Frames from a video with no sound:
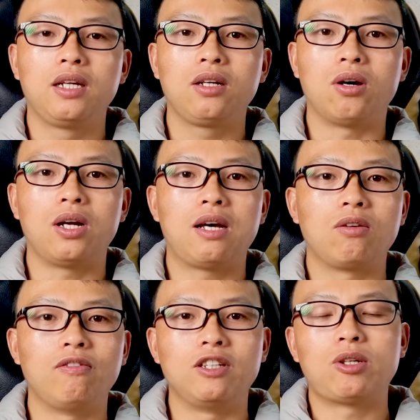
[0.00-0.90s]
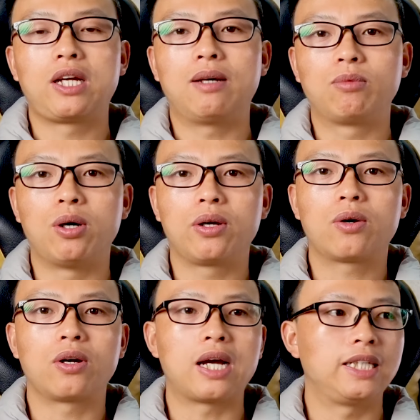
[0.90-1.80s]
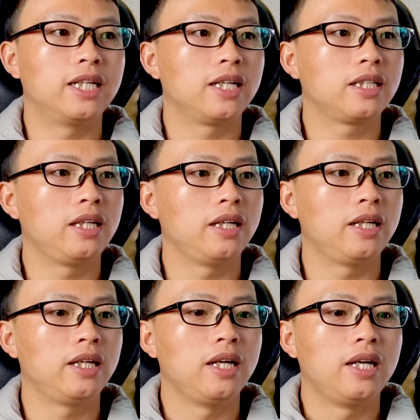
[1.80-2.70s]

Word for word: Đó là đối với doanh nghiệp thôi. Còn cá nhân thì